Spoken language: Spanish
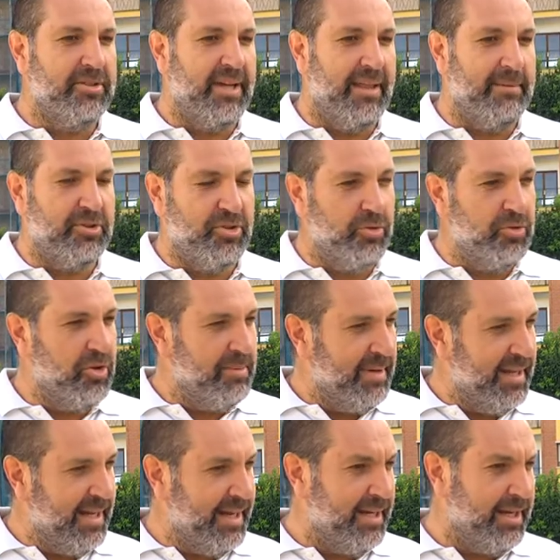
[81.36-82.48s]
quedamos segundo de
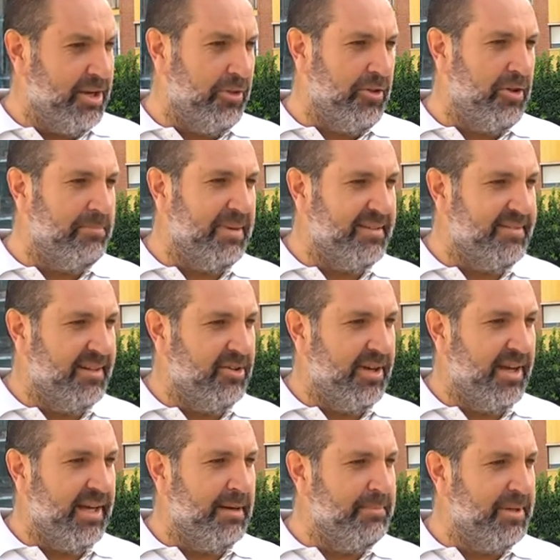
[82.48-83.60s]
Málaga, que nos dio el pase a lo
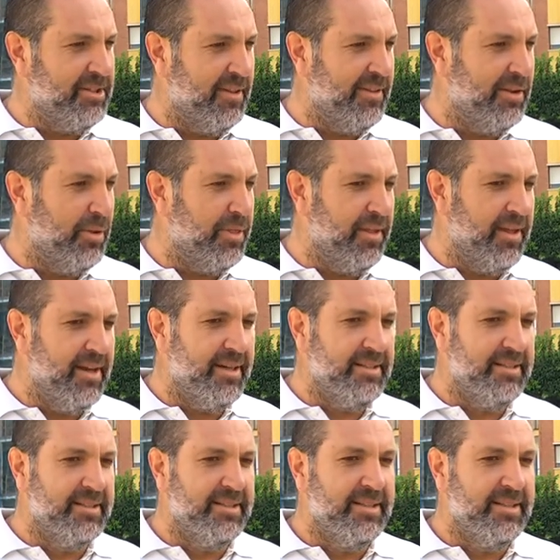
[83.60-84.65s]
que era Campeonato Andalucía.